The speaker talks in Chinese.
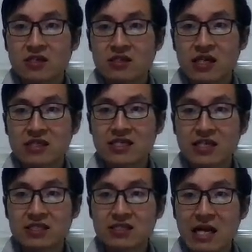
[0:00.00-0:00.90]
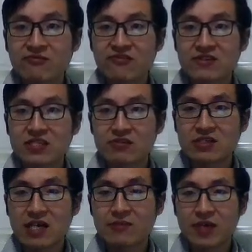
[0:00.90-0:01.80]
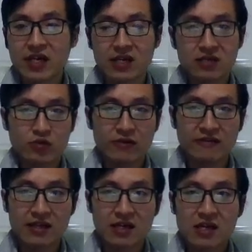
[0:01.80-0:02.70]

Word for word: 它在大部分情况下被推翻了。